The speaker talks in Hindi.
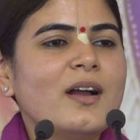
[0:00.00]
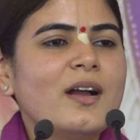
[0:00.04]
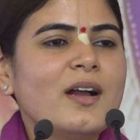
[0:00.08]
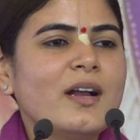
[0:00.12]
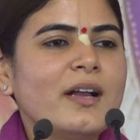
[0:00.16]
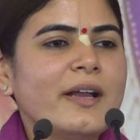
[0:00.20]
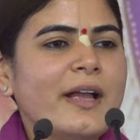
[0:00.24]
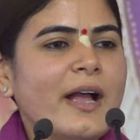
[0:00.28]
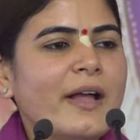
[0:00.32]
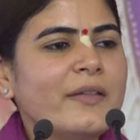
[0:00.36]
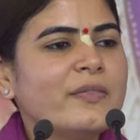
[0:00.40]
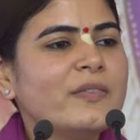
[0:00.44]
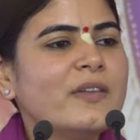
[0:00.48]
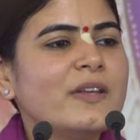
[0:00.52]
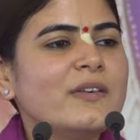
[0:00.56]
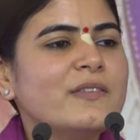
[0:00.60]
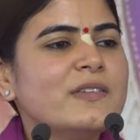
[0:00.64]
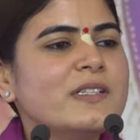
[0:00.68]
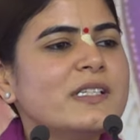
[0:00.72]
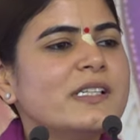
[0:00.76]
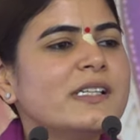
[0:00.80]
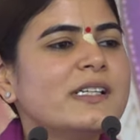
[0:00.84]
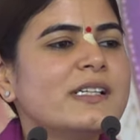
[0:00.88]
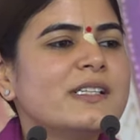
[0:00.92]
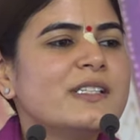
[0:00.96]
ज्ञानदेव
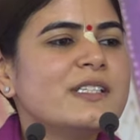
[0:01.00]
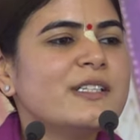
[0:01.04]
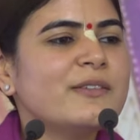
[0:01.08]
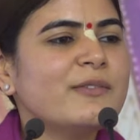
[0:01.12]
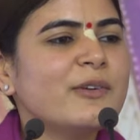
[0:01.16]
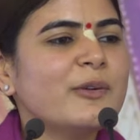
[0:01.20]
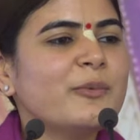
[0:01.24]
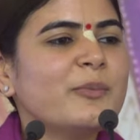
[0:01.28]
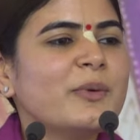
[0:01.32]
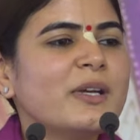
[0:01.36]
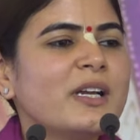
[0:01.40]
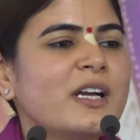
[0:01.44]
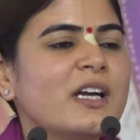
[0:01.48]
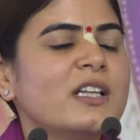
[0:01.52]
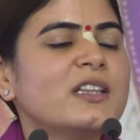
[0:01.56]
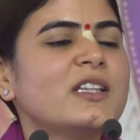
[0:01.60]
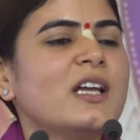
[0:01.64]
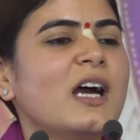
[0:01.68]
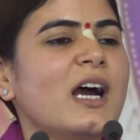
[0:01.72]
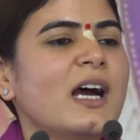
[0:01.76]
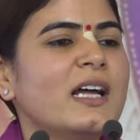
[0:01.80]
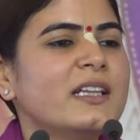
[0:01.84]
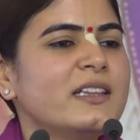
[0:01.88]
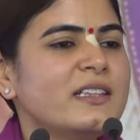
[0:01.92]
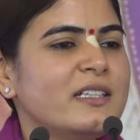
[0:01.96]
जी के जीवन में
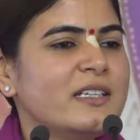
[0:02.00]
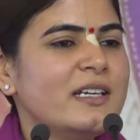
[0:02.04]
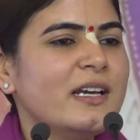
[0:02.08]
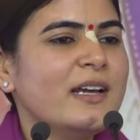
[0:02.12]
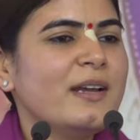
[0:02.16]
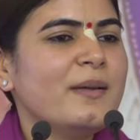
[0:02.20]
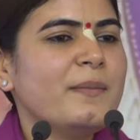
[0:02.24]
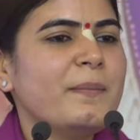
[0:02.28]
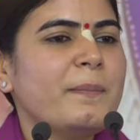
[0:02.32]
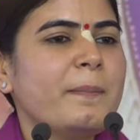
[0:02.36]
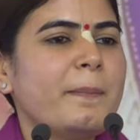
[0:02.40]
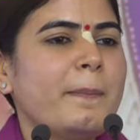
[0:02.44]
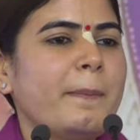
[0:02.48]
कथा आती है